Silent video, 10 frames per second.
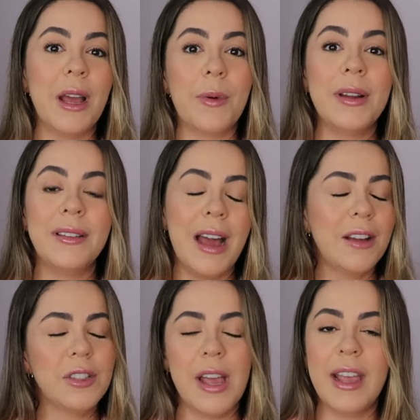né? A
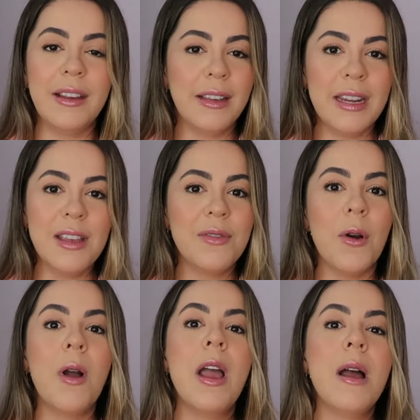qualidade é
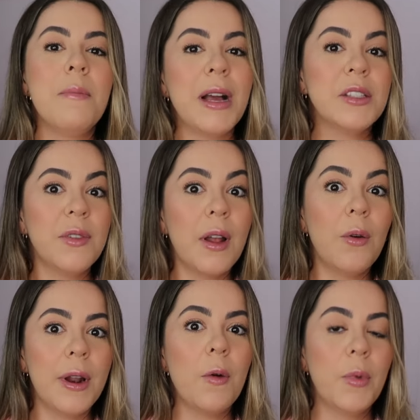incrível, mas o
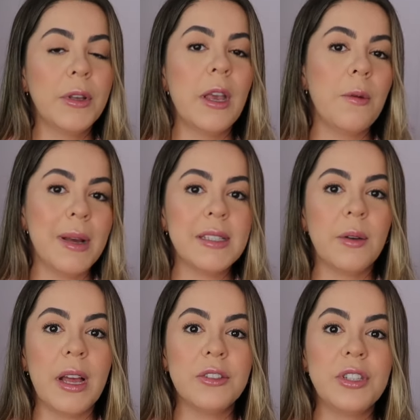valor é um pouquinho mais
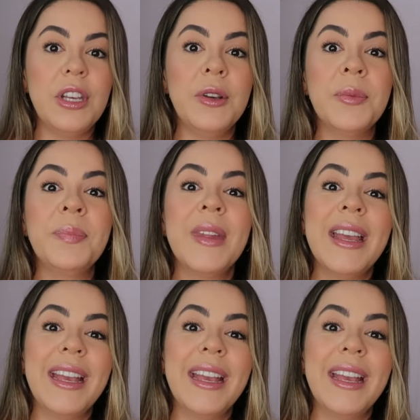salgadinho.